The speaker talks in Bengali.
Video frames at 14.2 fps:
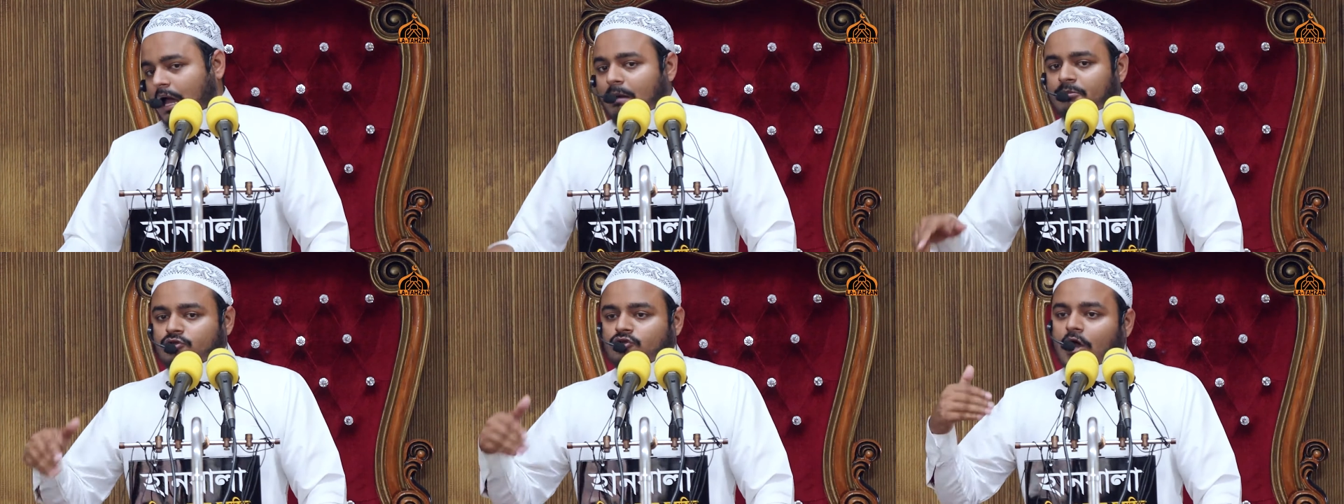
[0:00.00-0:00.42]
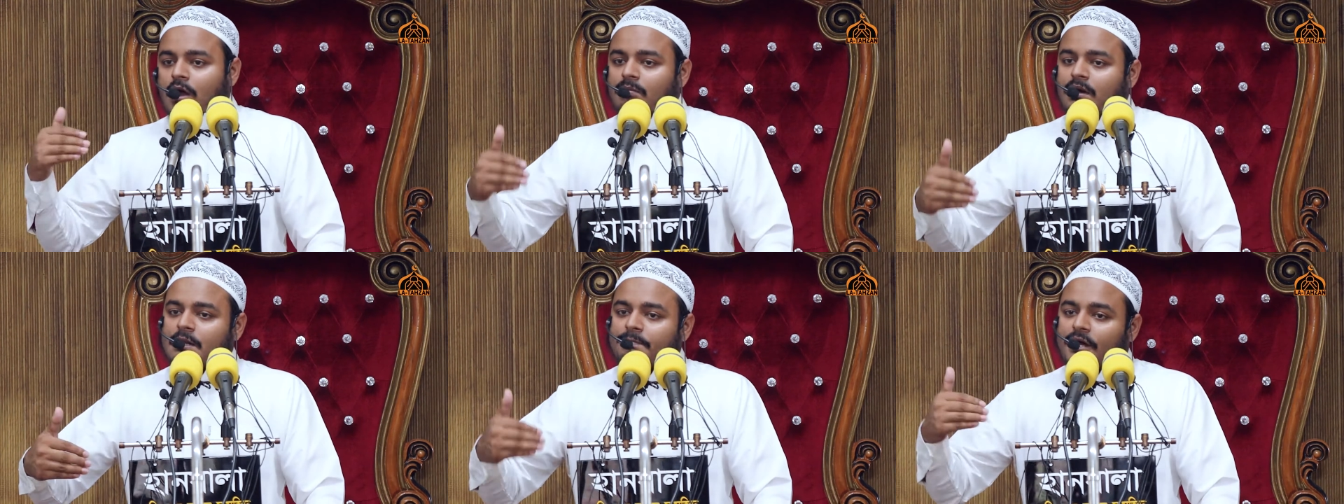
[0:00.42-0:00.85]
আমি তো
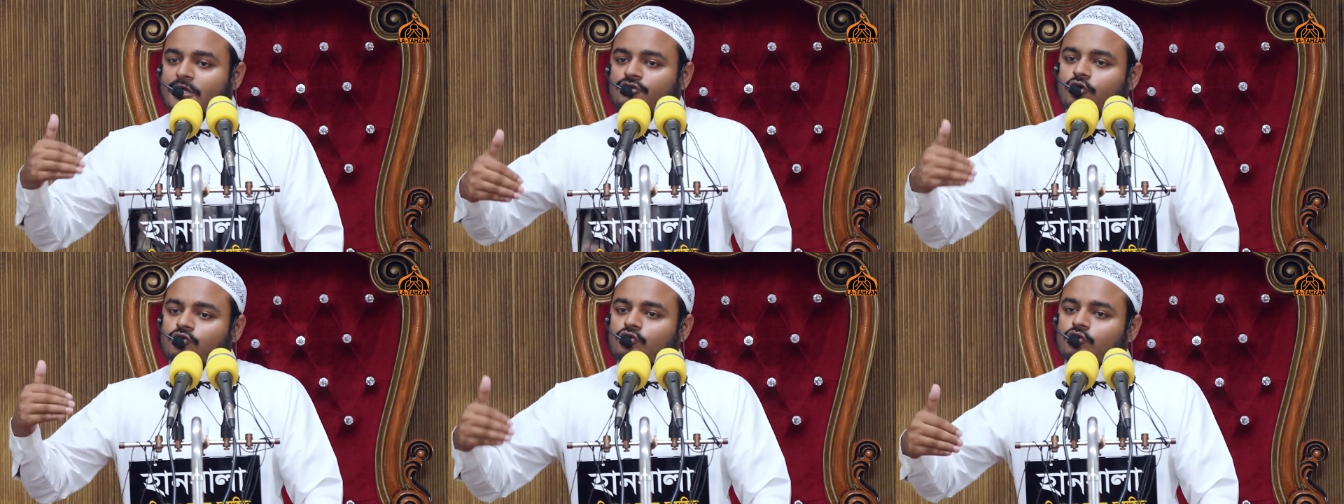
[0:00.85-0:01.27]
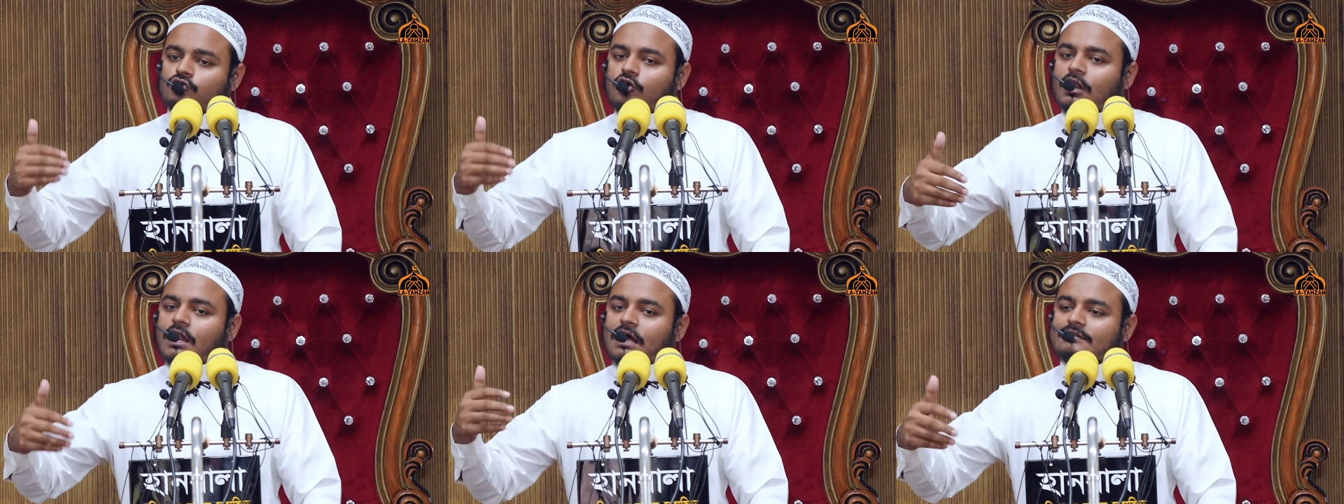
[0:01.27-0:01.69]
আমার পাঁচক্ত
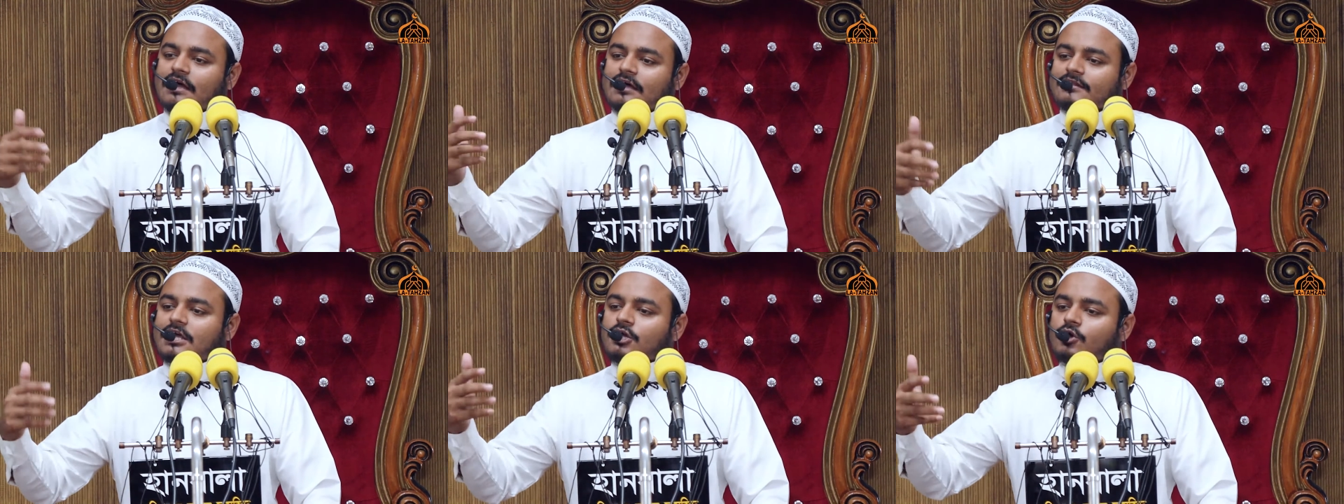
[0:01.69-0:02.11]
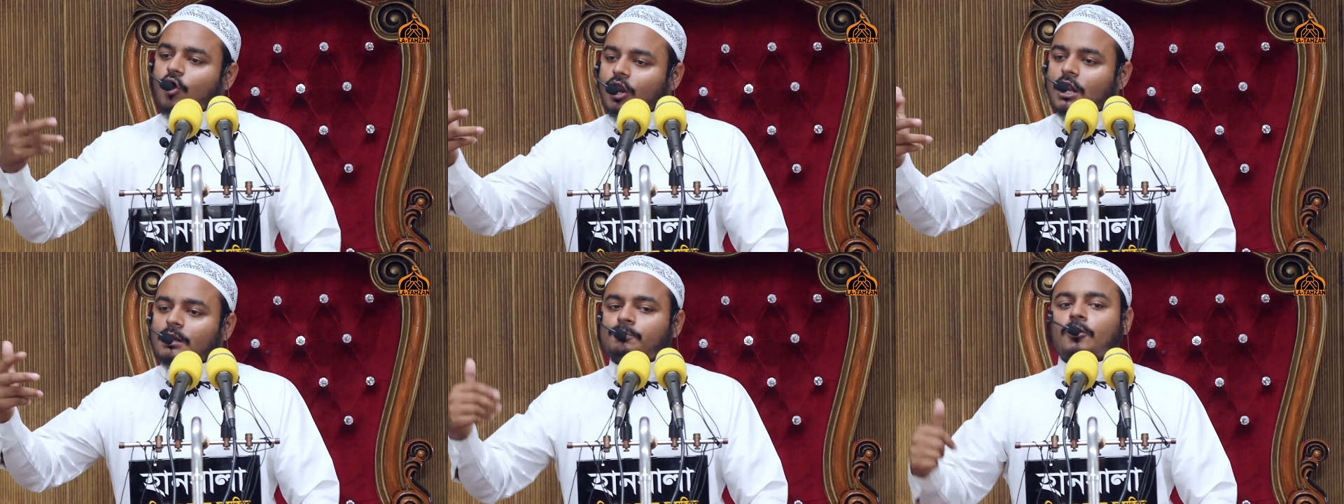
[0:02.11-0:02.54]
সলাত আদায়
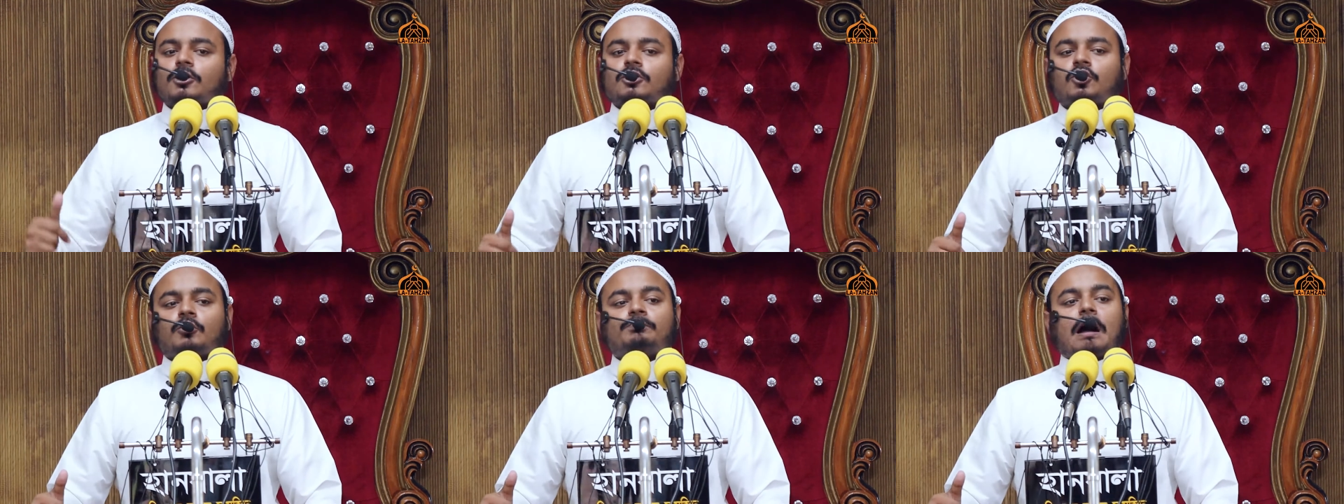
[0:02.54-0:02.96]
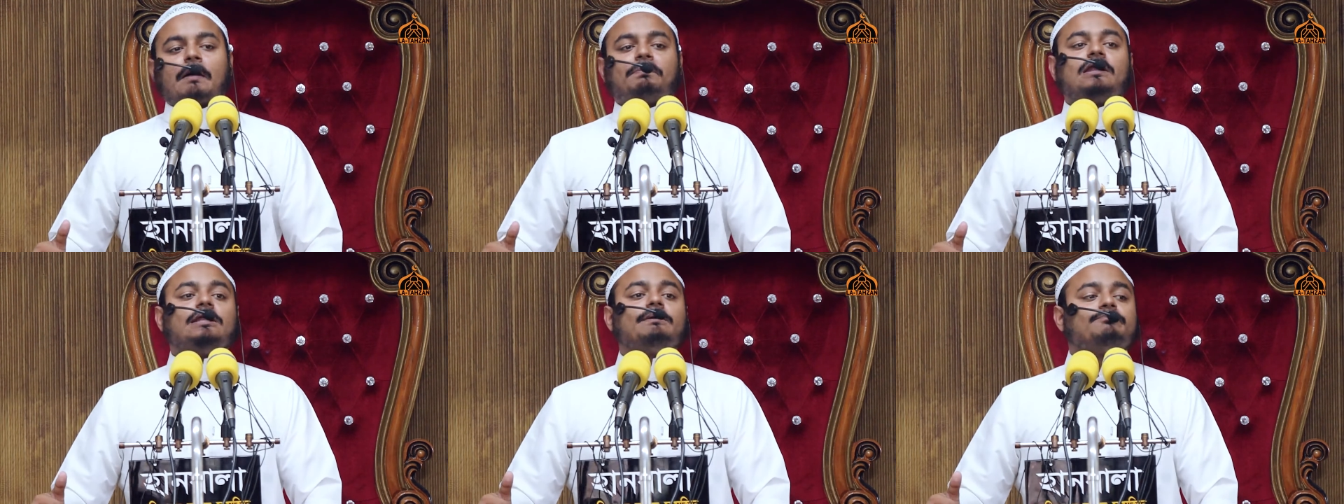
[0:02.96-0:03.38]
করার পরেও
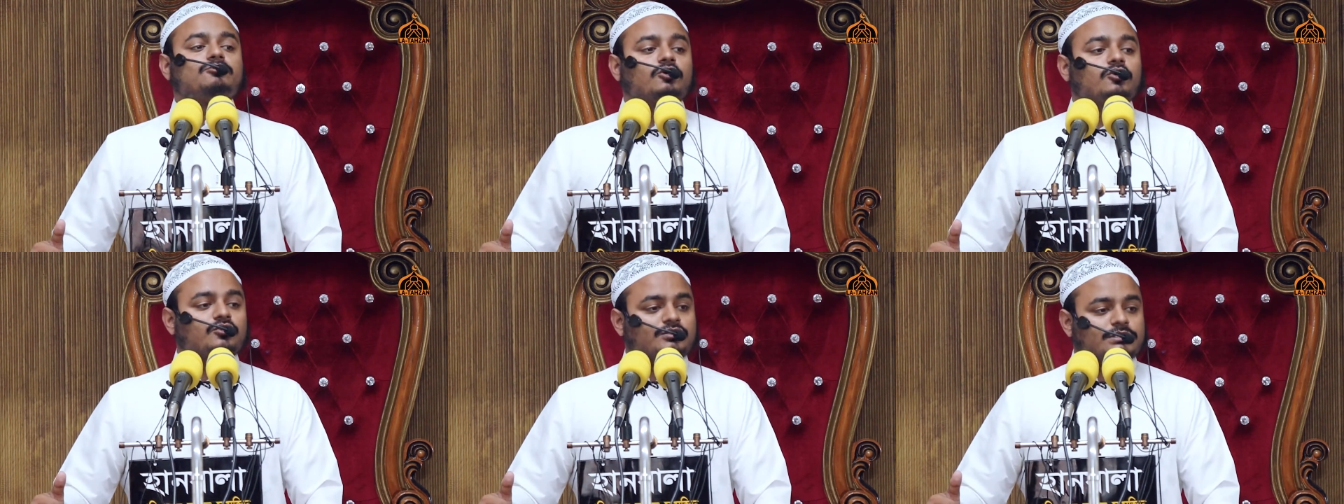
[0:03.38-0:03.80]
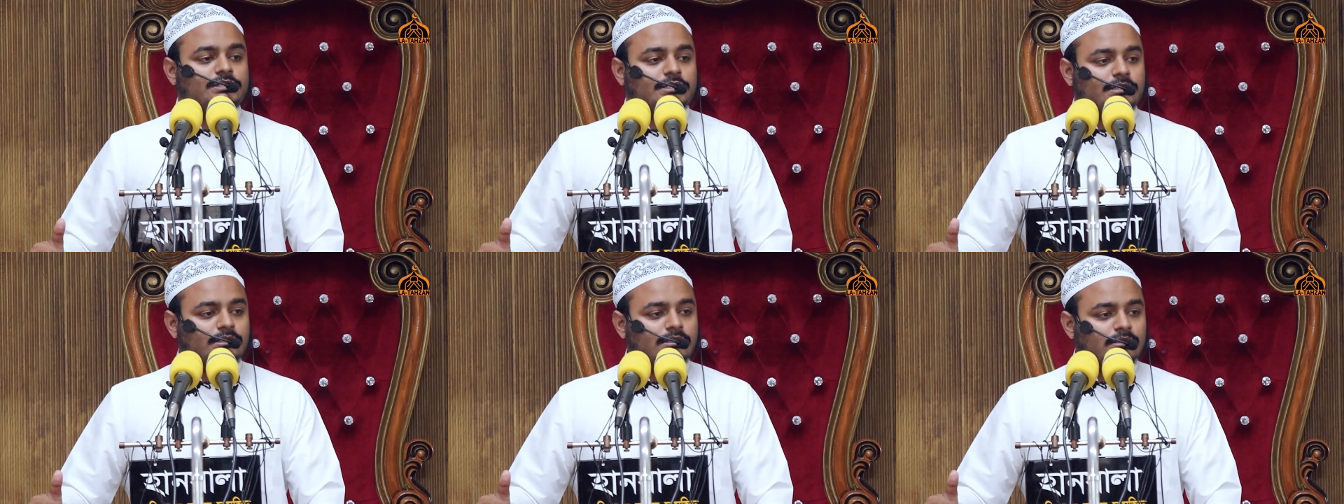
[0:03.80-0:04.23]
পাপে লিপ্ত হচ্ছি